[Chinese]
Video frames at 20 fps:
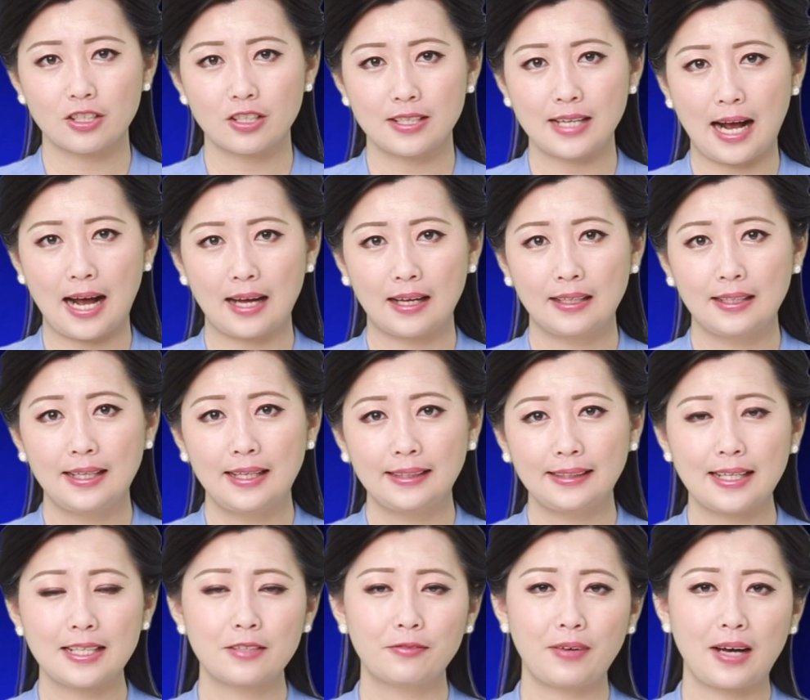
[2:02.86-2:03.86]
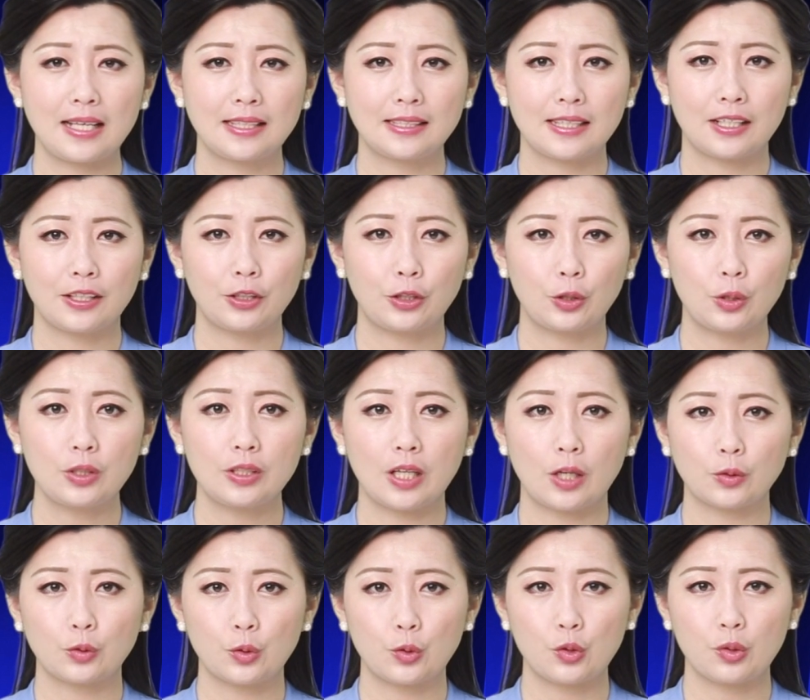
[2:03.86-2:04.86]
视察，但是发现有
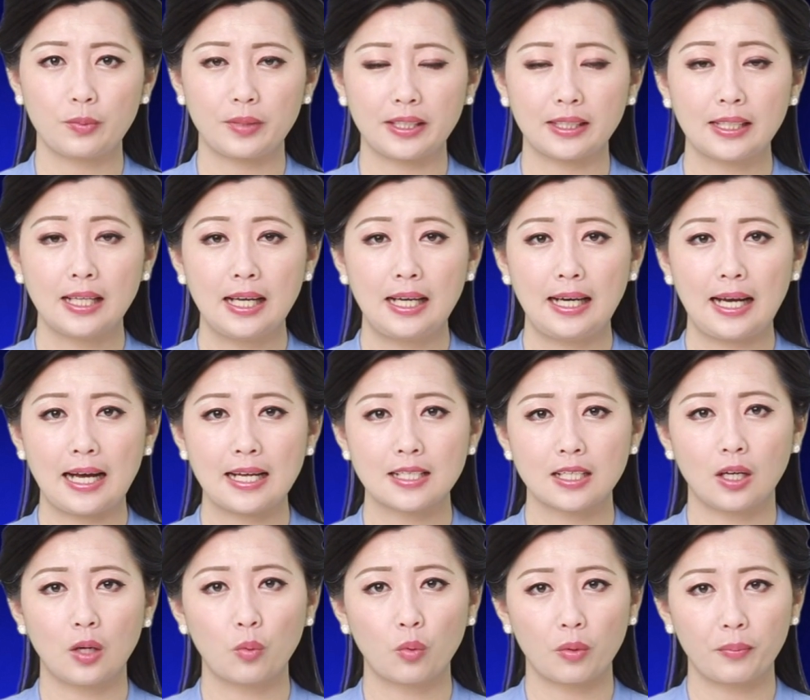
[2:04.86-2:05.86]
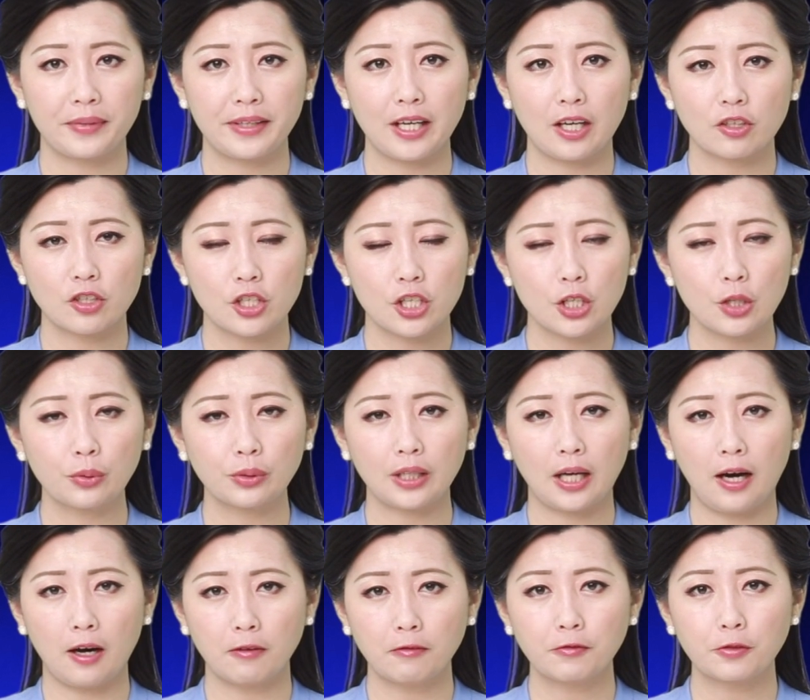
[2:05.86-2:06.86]
小区居民拉着“我们要吃肉”的
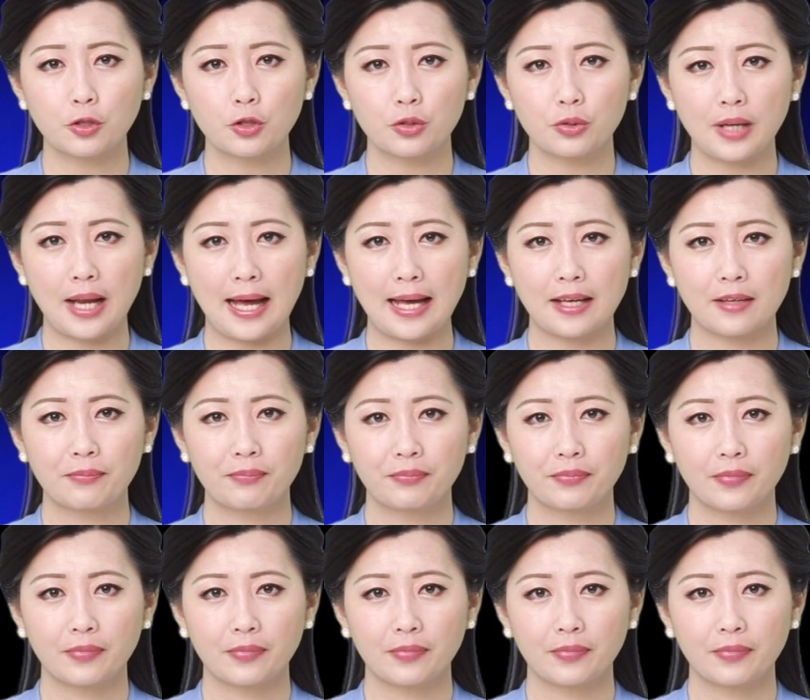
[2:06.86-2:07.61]
横幅出来。